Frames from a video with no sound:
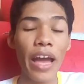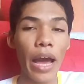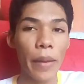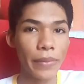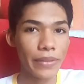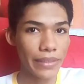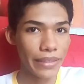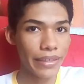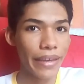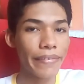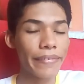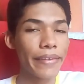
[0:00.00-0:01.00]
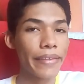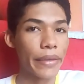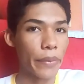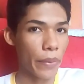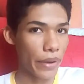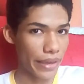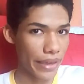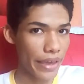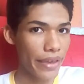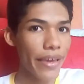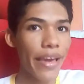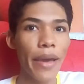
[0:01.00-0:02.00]
Vamos tentar entender,
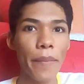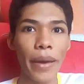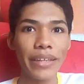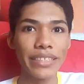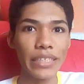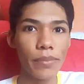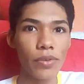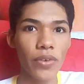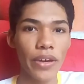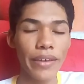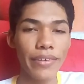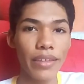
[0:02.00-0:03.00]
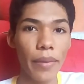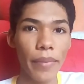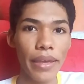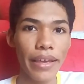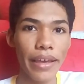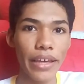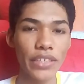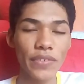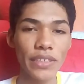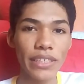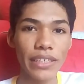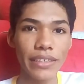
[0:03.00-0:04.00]
ok? Participe com a gente também caso
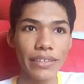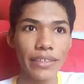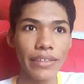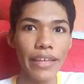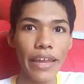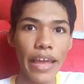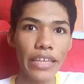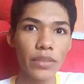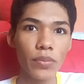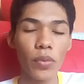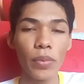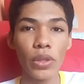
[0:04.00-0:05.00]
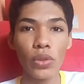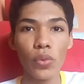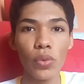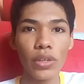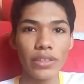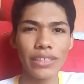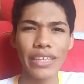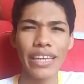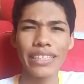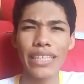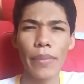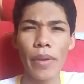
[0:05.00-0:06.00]
você se interesse por pinturas e
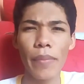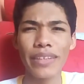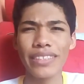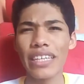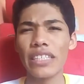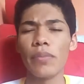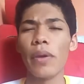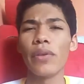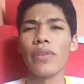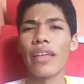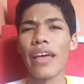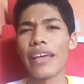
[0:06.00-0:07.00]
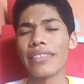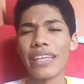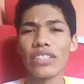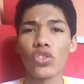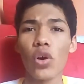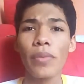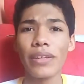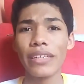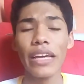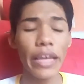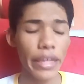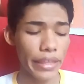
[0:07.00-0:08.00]
queira saber mais a respeito dessas obras
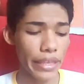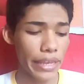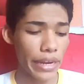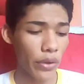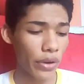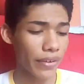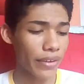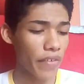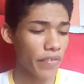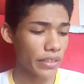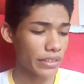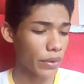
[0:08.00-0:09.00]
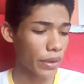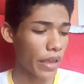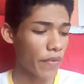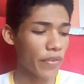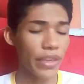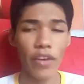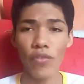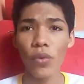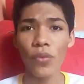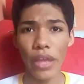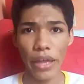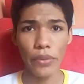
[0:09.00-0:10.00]
de Leonardo da Vinci, ok? Fique à
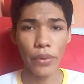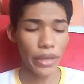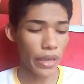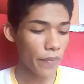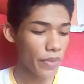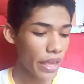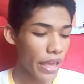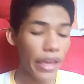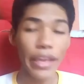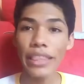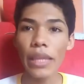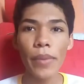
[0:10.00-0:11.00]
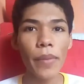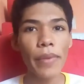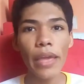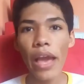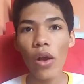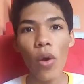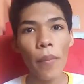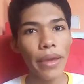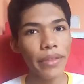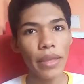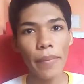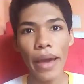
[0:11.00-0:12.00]
vontade, ok? E também me
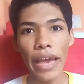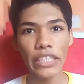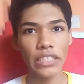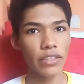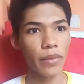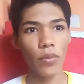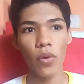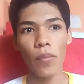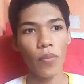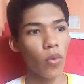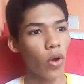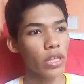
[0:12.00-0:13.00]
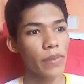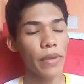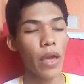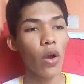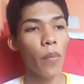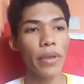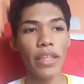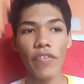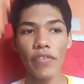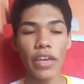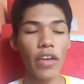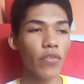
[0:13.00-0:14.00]
recomendem mais, tá bom? Pode me
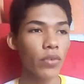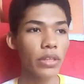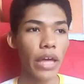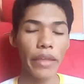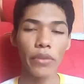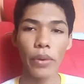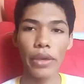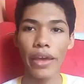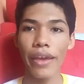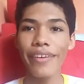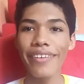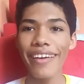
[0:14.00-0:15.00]
recomendar, fique à vontade, ok?